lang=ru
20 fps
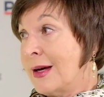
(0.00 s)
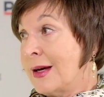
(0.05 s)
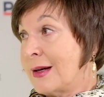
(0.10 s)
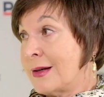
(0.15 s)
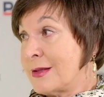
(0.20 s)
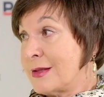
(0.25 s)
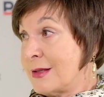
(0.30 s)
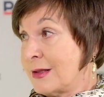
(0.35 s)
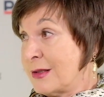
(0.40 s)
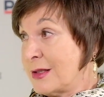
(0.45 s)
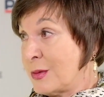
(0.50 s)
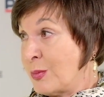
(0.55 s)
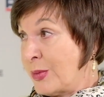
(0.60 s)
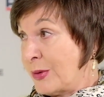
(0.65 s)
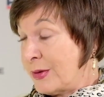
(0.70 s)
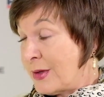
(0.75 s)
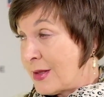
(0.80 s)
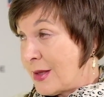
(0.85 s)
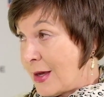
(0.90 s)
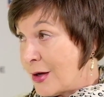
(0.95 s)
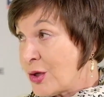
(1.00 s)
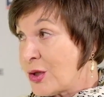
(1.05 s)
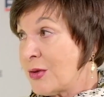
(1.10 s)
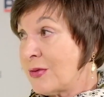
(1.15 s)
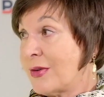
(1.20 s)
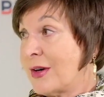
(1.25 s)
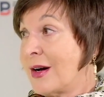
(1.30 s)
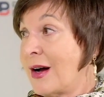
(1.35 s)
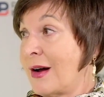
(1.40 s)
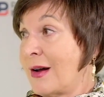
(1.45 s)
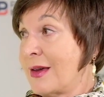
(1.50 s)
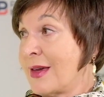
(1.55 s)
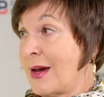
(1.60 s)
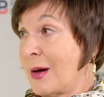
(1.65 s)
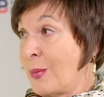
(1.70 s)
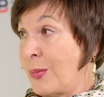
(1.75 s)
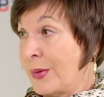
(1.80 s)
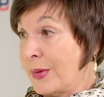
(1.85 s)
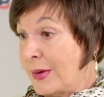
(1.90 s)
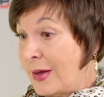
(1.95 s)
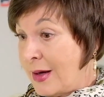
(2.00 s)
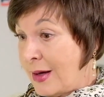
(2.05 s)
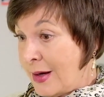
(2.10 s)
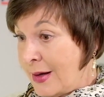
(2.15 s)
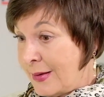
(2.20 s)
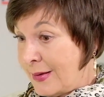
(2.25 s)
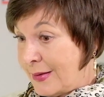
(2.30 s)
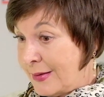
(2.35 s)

делать было нечего, а я была